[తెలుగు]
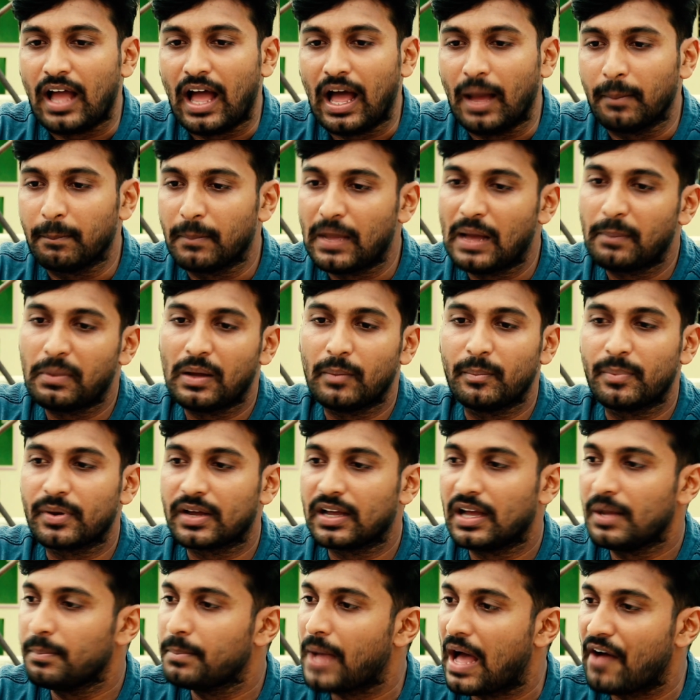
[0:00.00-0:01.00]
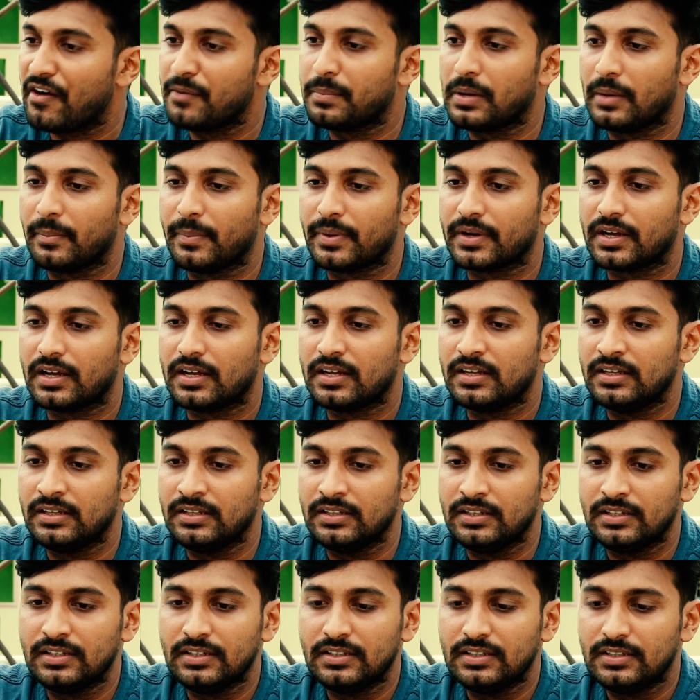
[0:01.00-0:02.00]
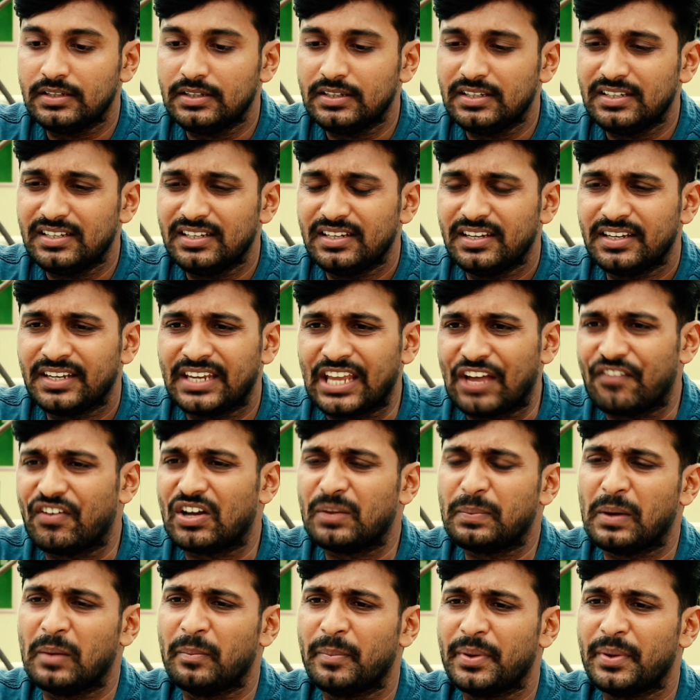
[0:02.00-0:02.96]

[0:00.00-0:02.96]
అమ్మ పంపక బావా పంపక ఇంకెవరు